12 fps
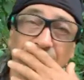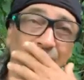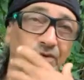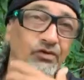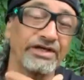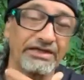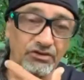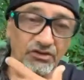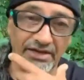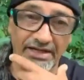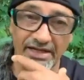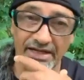
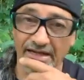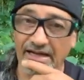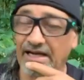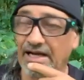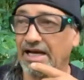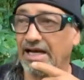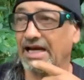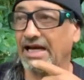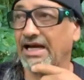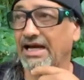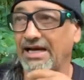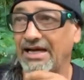huyéndole
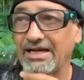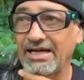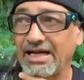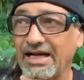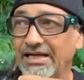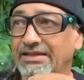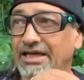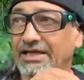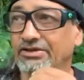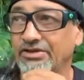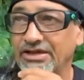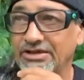a, al
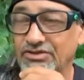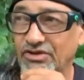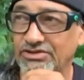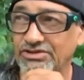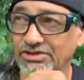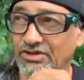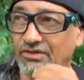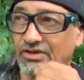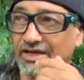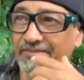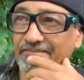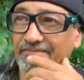daño del tóxico,
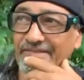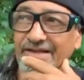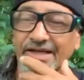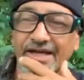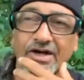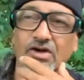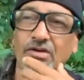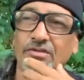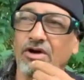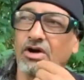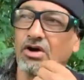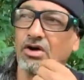¿verdad? Es
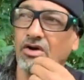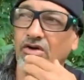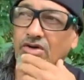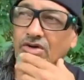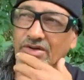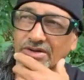como,